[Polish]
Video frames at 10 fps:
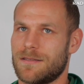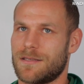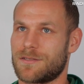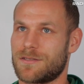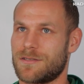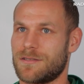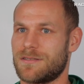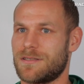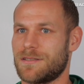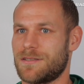też
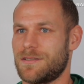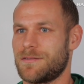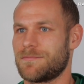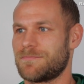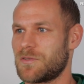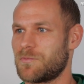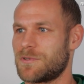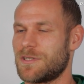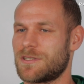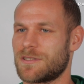z tych y,
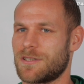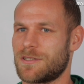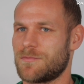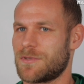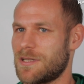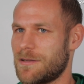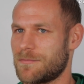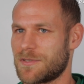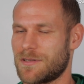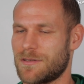smutniejszych rzeczy
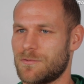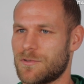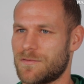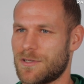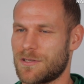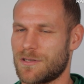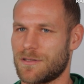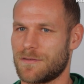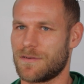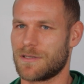myślałem, że dużo
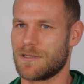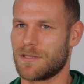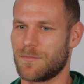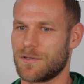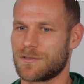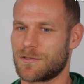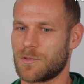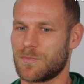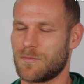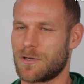wcześniej wejdę na boisko
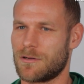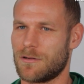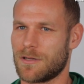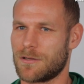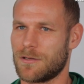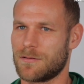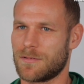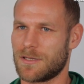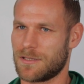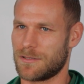i pomogę kolegom,
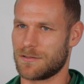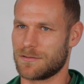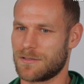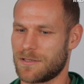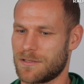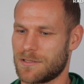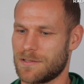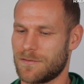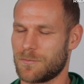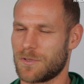ale trener nie
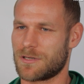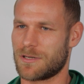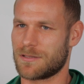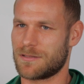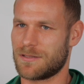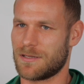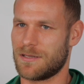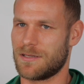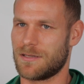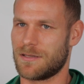dawał mi szans,
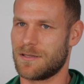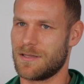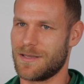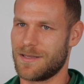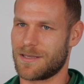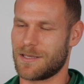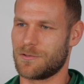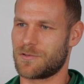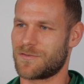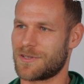ale kiedy
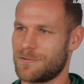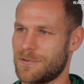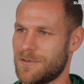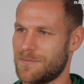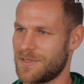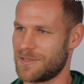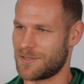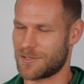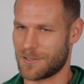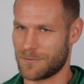już wszedłem i
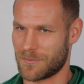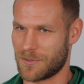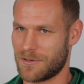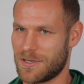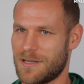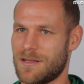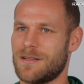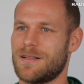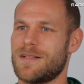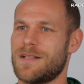strzeliłem
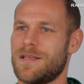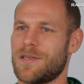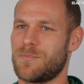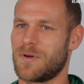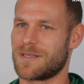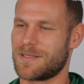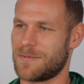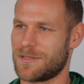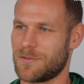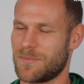gola i pokazałem
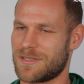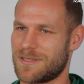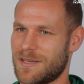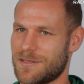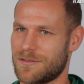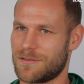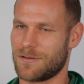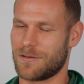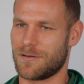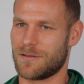na co mnie stać,
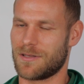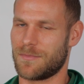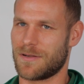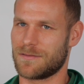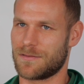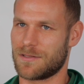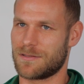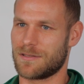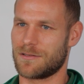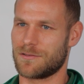to naprawdę
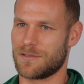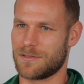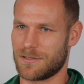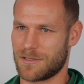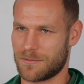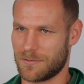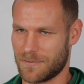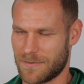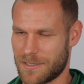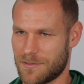wszyscy z rodziny
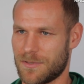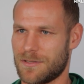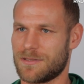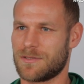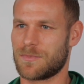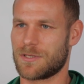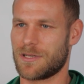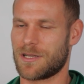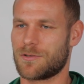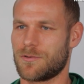gratulowali mi, z
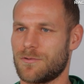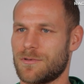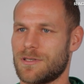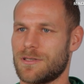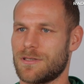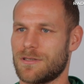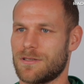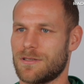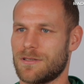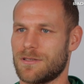przyjaciół i,
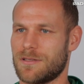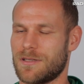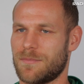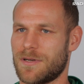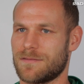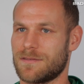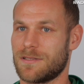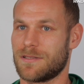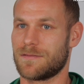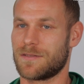i
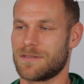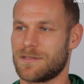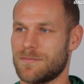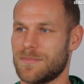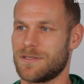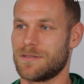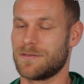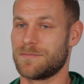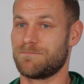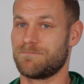naprawdę wszyscy
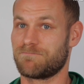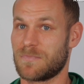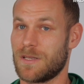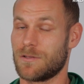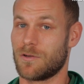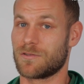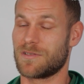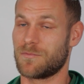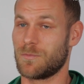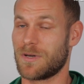byli,
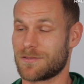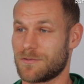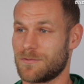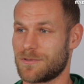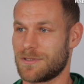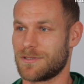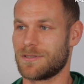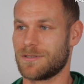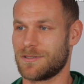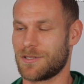odzew był bardzo duży
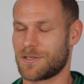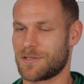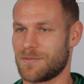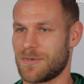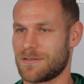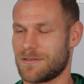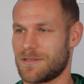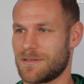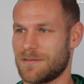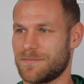i cieszę się bardzo z
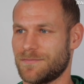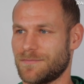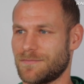tego.